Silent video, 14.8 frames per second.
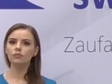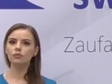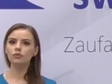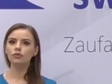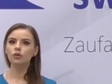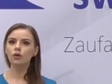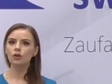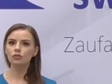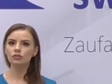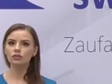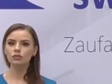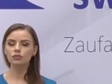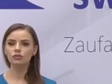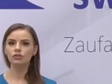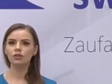dochodzi
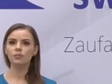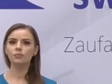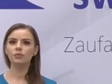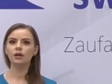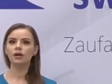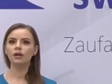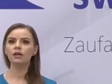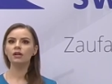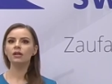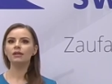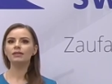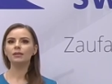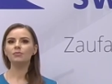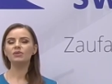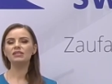do siebie,
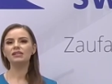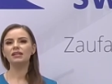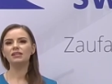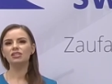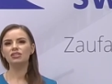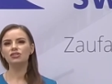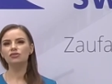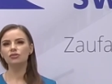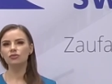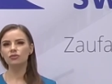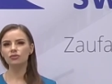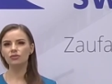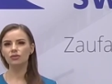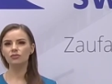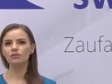ta blizna nie jest
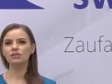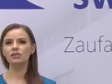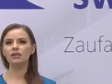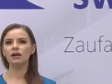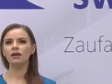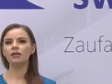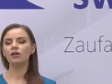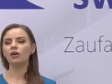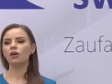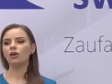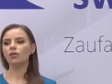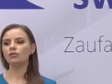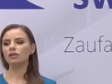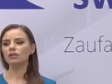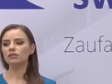ciągnąca,
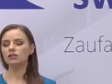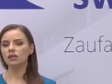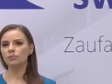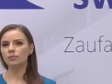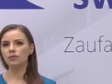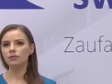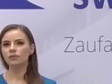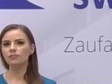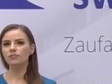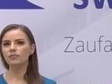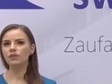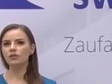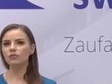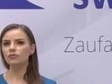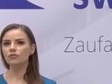ona jest y,
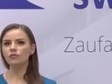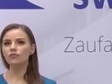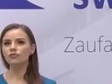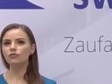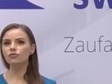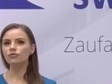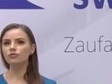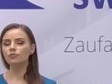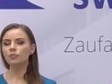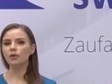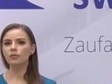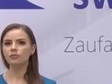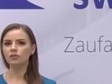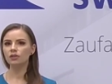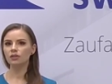
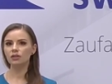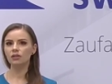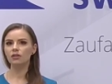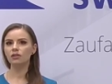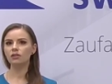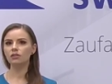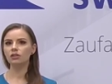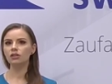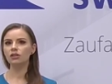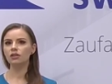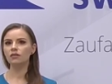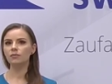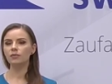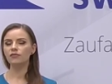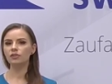zupełnie in, y,
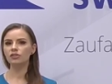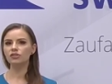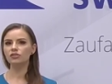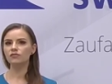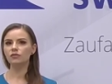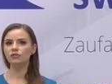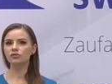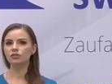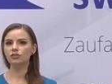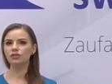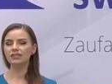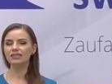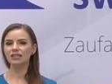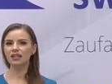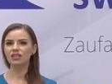inne ma właściwości. To nie
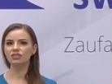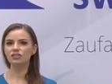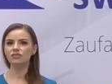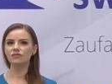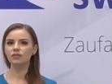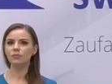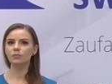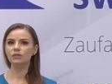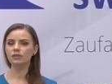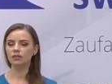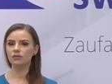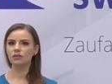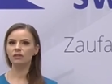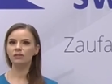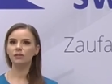jest taka sztywna blizna,
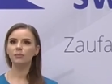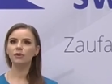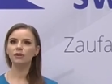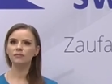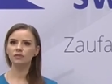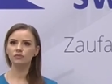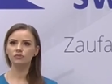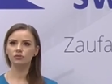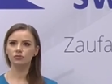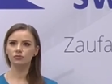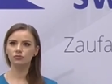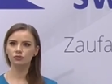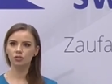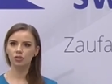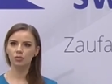ona jest naprawdę dużo,
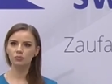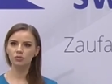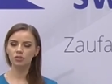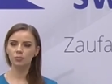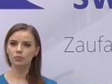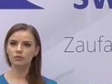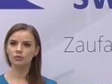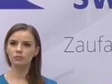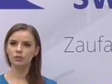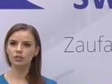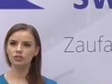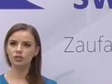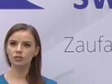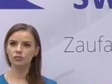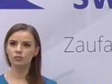dużo lepsza po tym
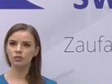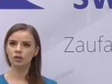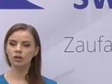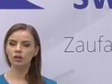leczeniu.